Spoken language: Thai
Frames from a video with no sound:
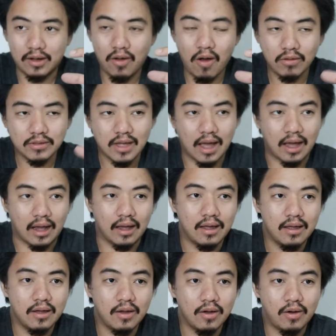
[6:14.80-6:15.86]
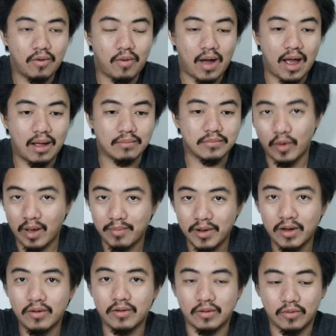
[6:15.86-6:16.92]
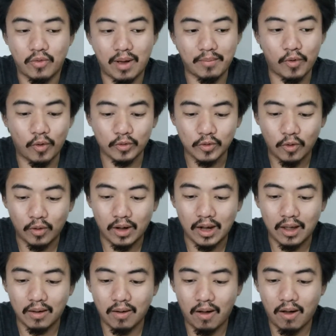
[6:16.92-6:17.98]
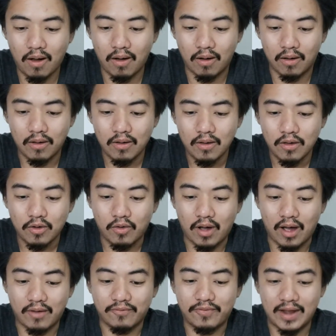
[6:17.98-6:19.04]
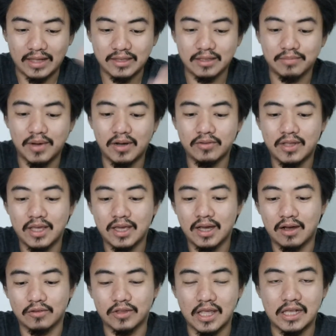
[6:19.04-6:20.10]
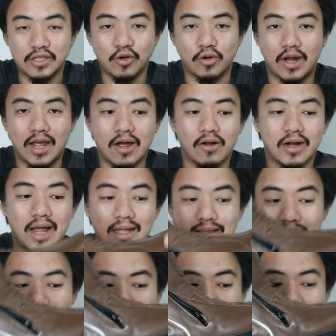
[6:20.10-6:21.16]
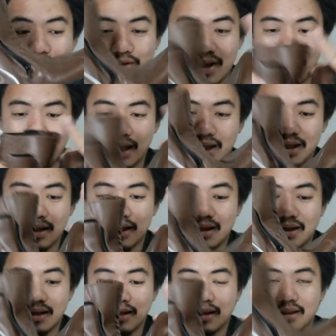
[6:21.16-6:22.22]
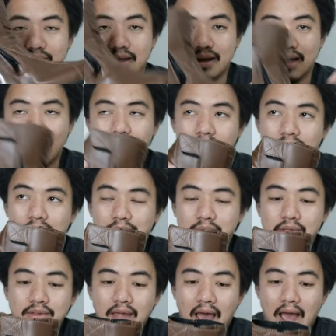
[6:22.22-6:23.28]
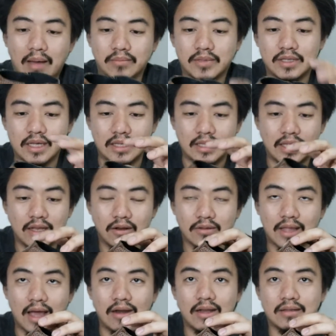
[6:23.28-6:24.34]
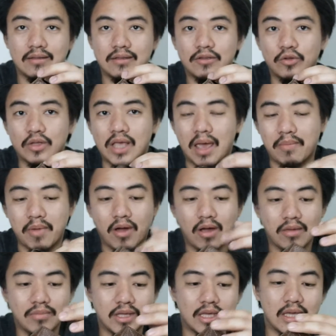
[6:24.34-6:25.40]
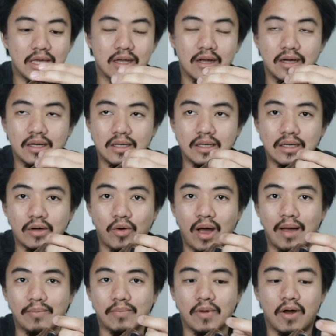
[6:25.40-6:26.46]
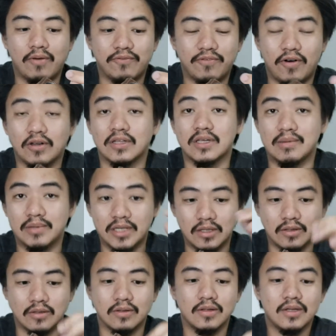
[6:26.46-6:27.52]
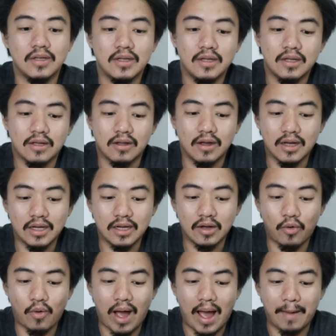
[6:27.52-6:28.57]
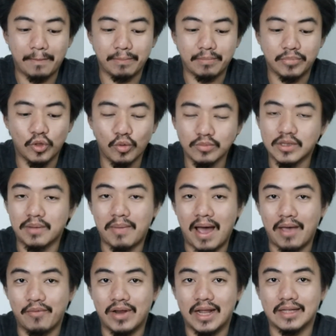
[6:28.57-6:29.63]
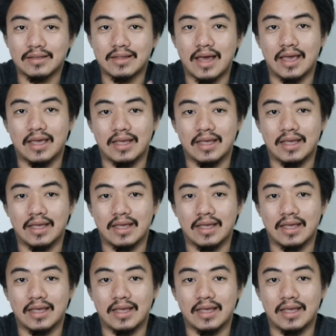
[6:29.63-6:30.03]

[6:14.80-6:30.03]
นอกจากความ durable ความคงทนแล้วก็ความ flexible ที่เขาตีโจทย์ได้ค่อนข้างแตกแล้วเนี่ย ทีนี้อันดับที่ 3 สิ่งที่รองเท้าเลซิ่งส่วนใหญ่ไม่ค่อยมี ก็คือความ comfortable ก็คือความนุ่มสบายเวลาใส่